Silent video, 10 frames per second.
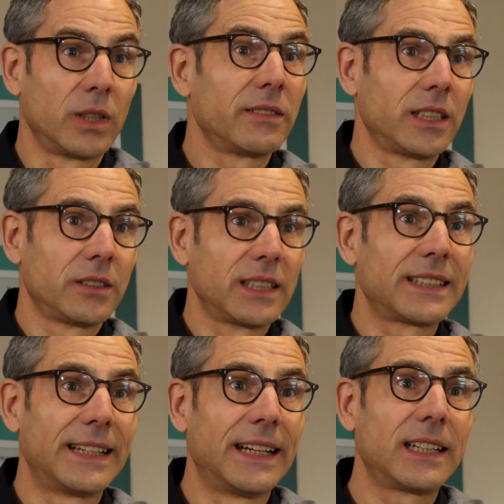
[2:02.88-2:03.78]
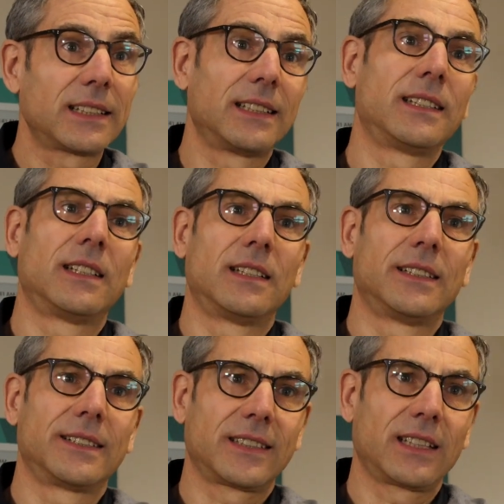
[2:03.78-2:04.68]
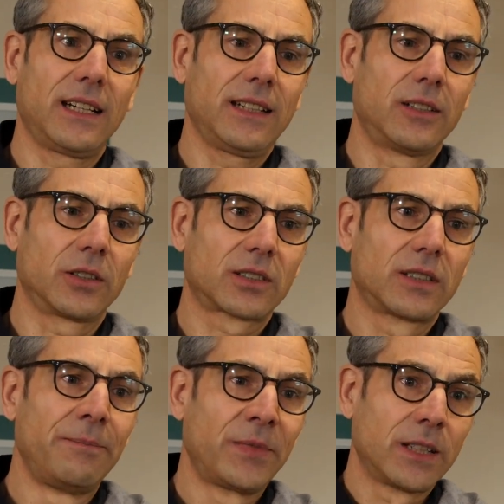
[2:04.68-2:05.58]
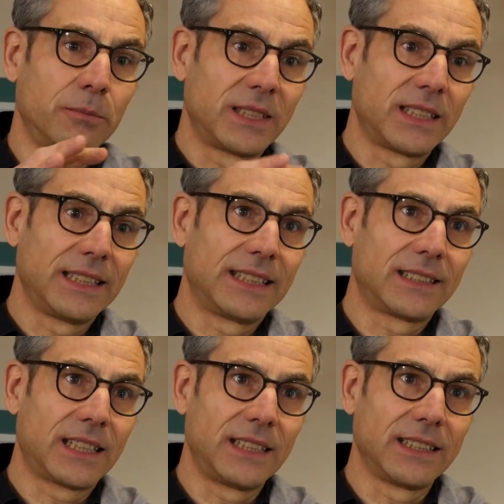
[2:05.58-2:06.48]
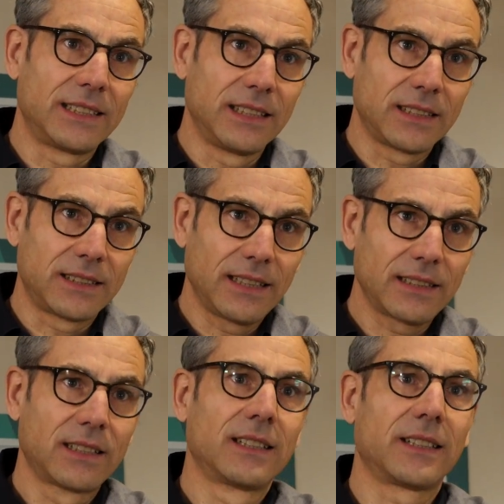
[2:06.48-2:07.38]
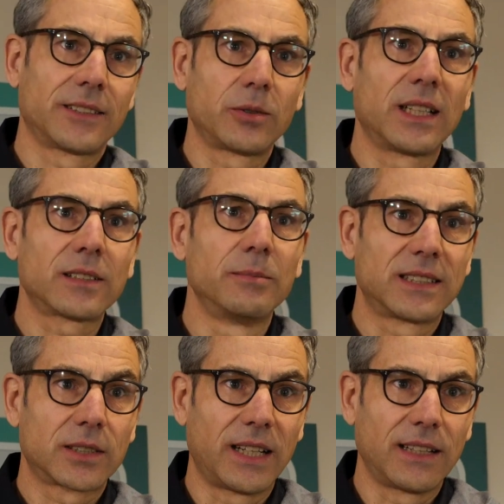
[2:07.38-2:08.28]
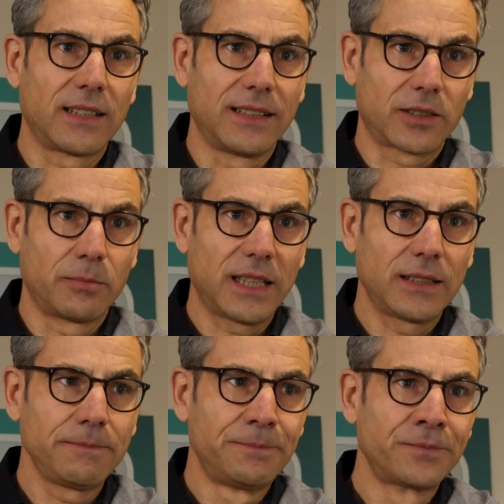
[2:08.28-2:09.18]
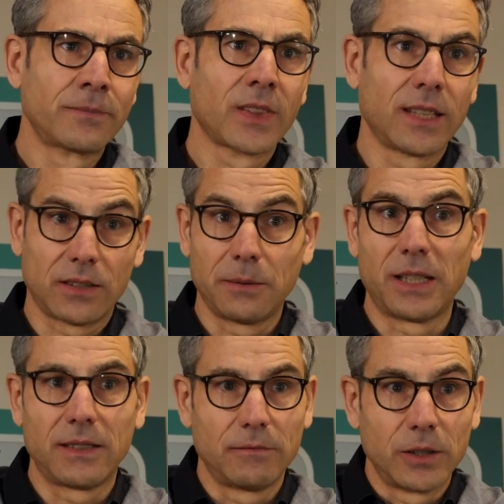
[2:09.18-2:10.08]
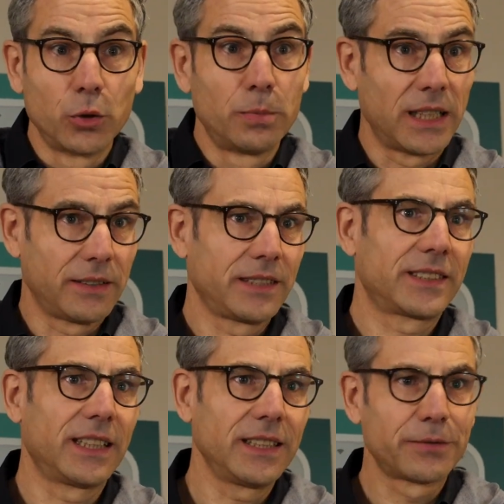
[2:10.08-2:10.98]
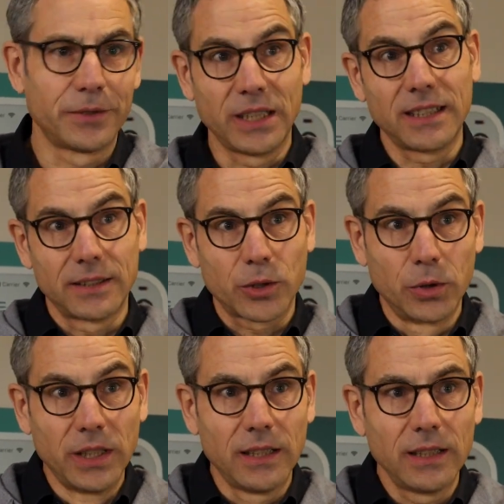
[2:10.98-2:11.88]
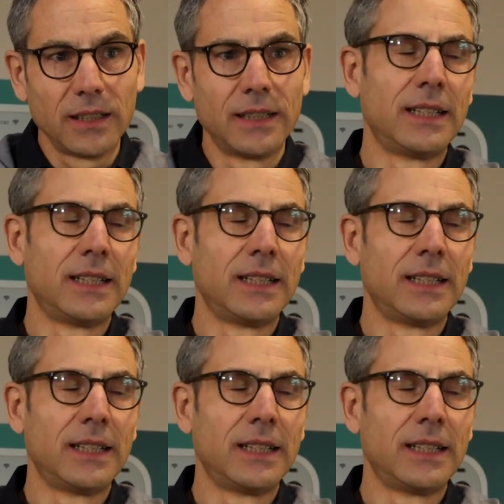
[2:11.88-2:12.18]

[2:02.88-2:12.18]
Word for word: oder wenn du dich danach dann sicher einloggst. Und mit der digitalen Identität kannst du das mit zwei Klicks machen. Das ist mal super effizient für dich als Kunden